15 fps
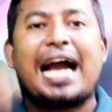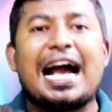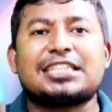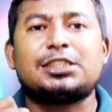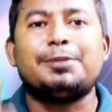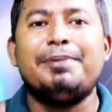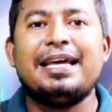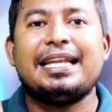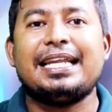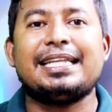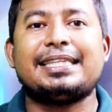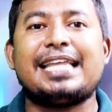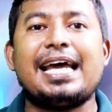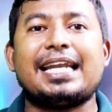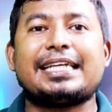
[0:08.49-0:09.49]

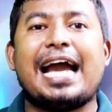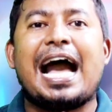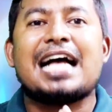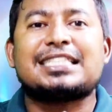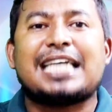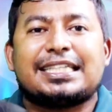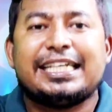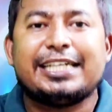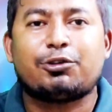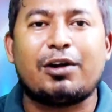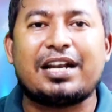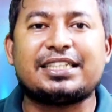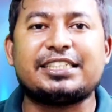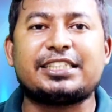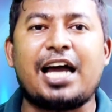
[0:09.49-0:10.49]
কাশ্মীরদেরকে আজাদি
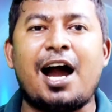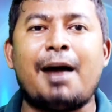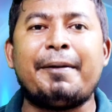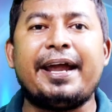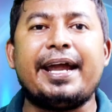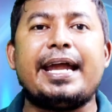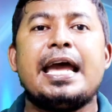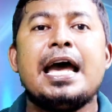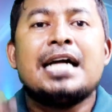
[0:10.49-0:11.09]
করে দিতে হবে